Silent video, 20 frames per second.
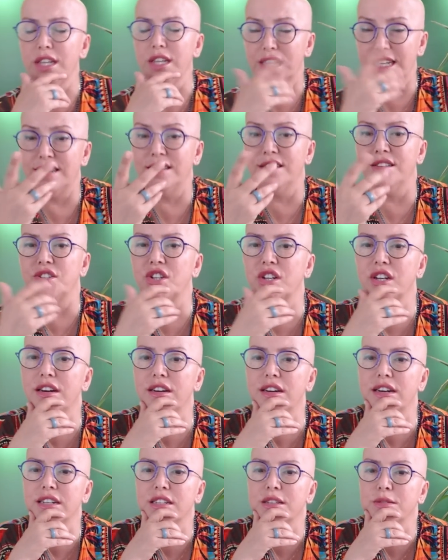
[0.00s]
getirecek
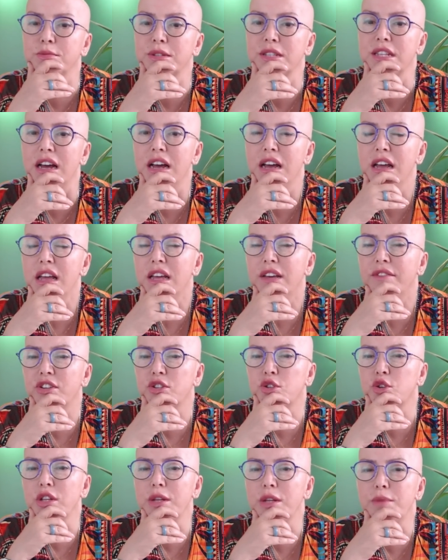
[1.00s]
hayatımıza. Ve
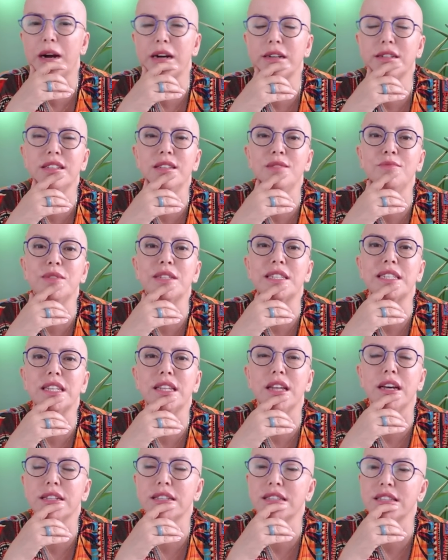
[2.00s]
şöyle baktığımızda
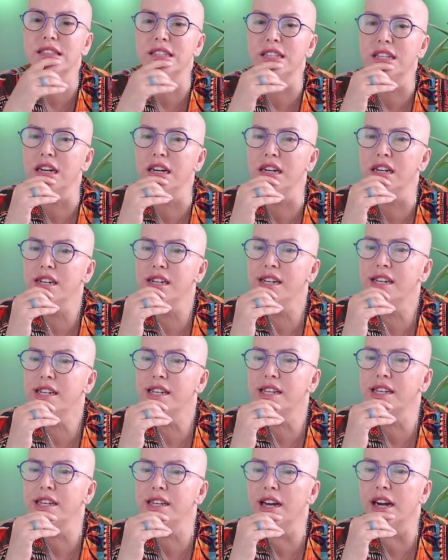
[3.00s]
da aslında
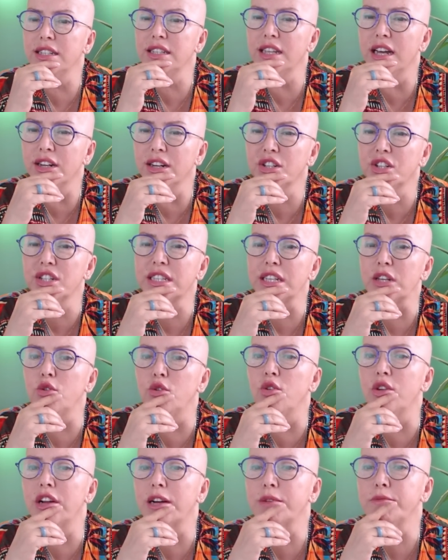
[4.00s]
hani açısal
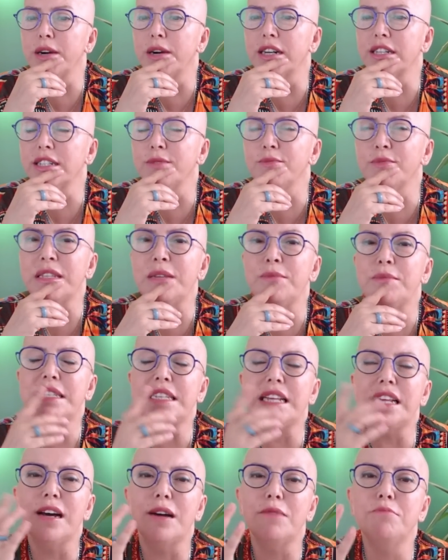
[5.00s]
olarak baktığımızda
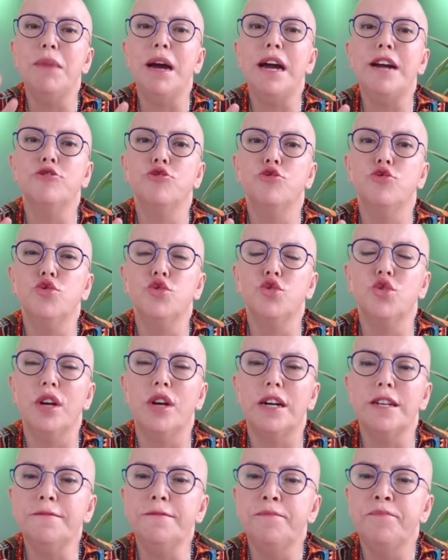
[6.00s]
mesela Merkür şu
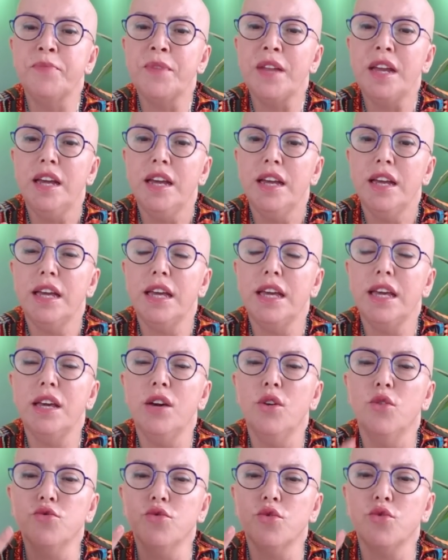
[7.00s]
an
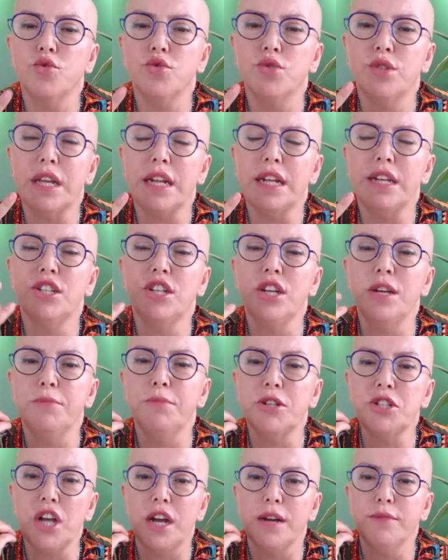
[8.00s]
19 derece
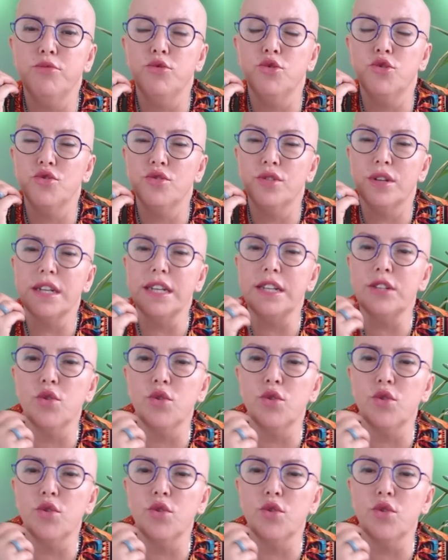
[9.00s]
Başak Burcu'nda retro